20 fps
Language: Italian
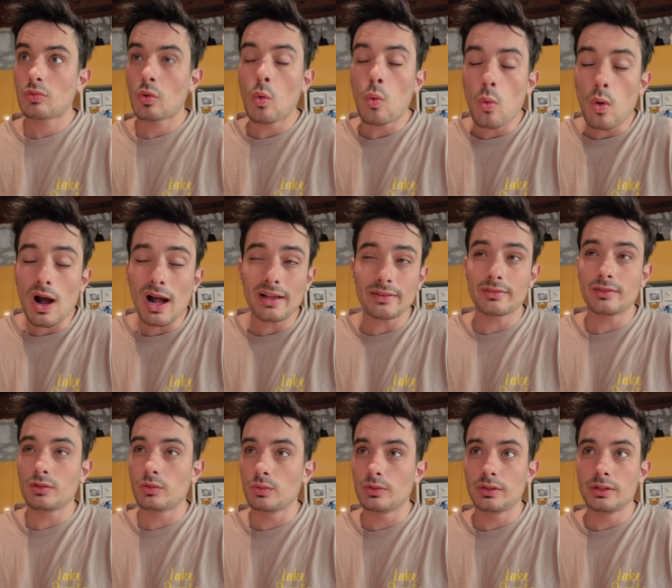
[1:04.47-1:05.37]

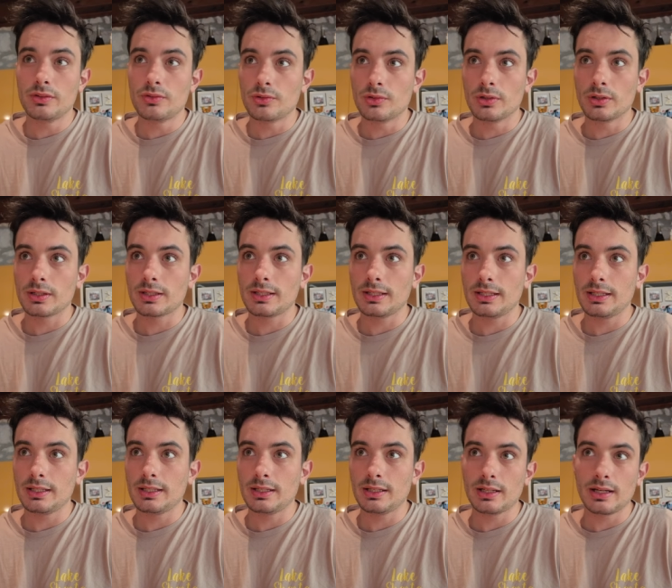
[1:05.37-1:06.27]
quasi tutti i
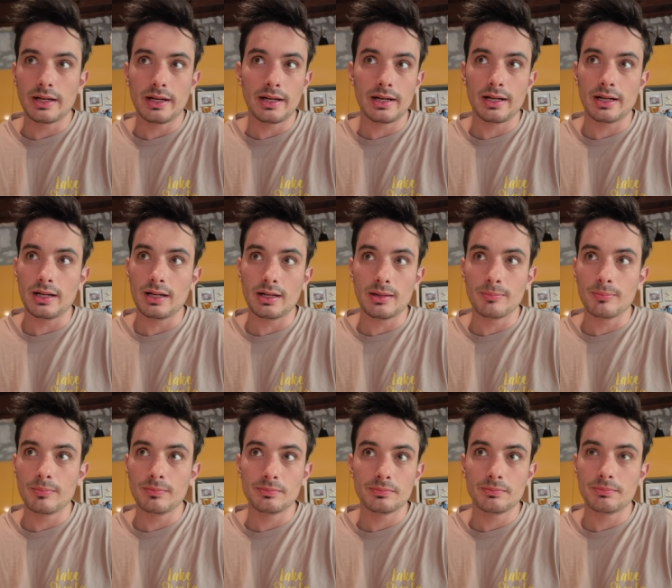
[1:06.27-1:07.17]
giorni a
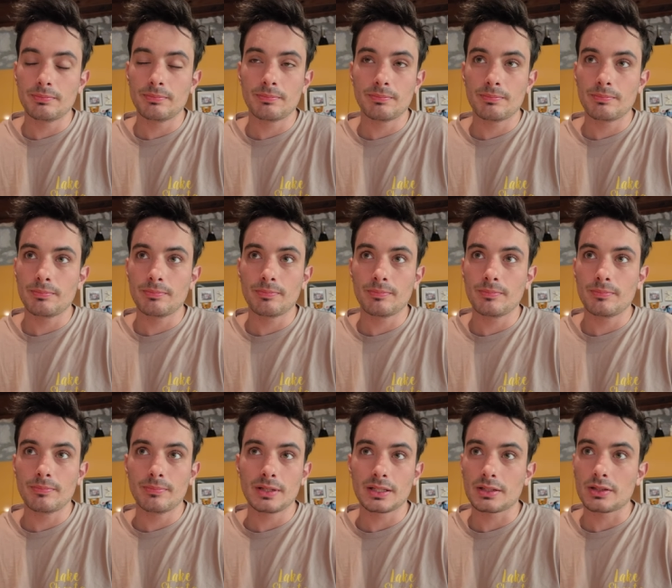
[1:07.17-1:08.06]

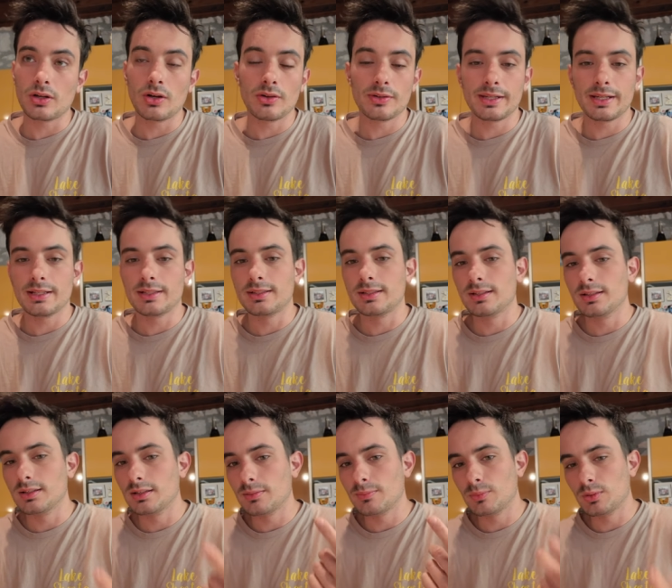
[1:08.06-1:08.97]

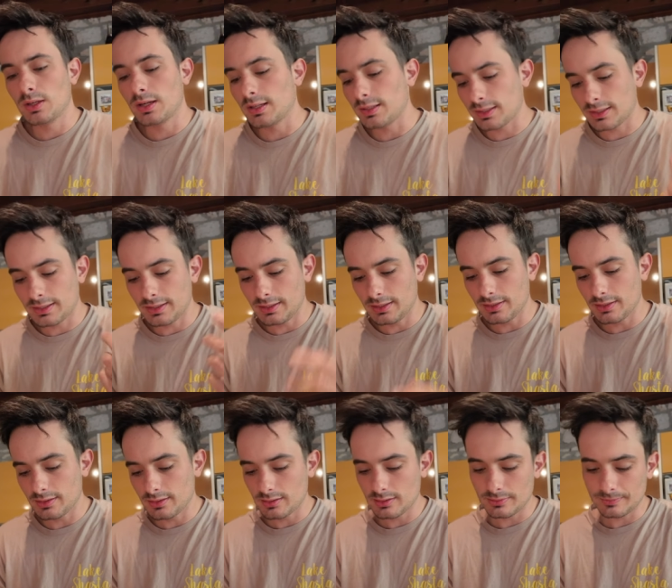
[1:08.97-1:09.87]
McDonald's, Burger
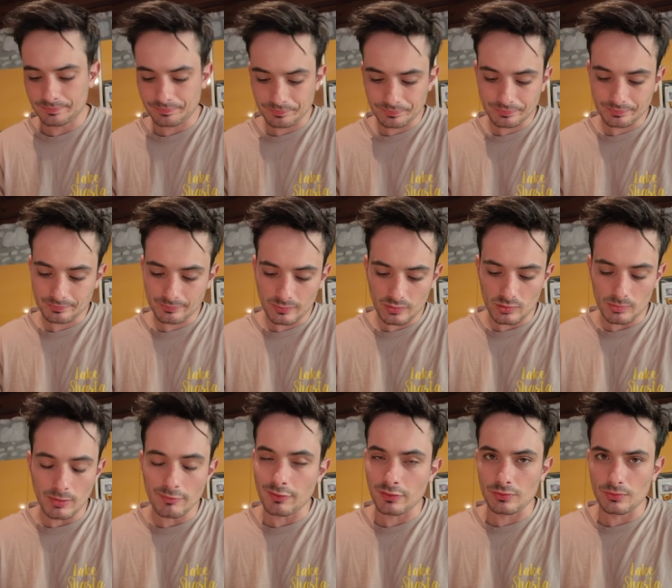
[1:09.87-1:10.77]
King,
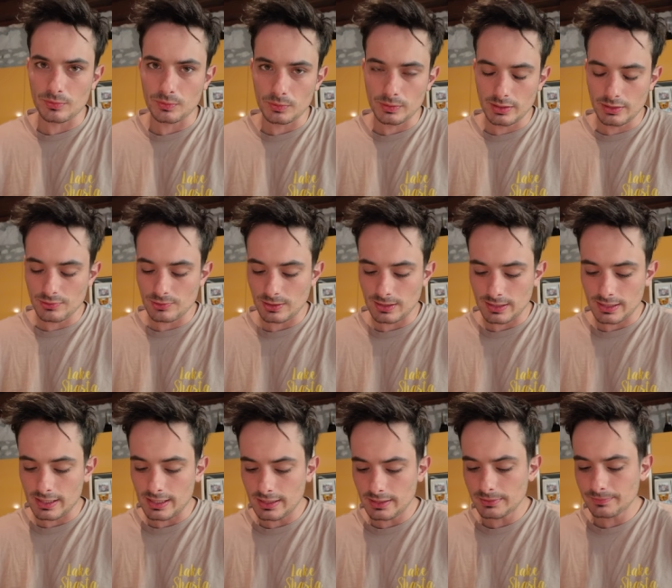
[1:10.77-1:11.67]
insomma fast food in
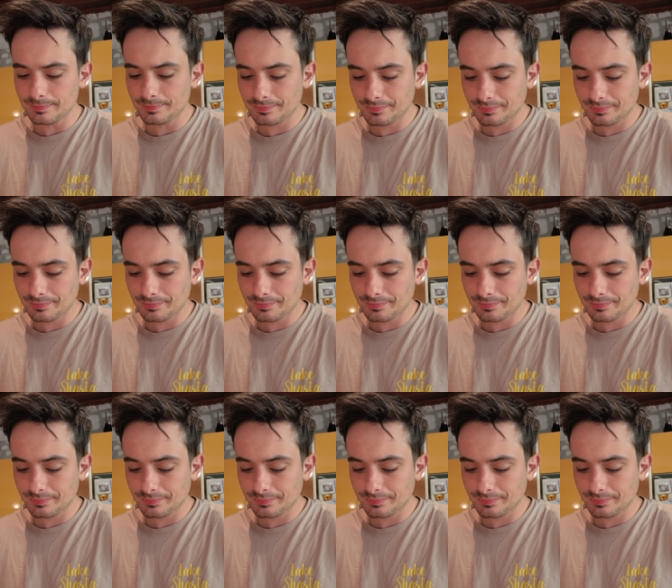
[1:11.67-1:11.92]
generale.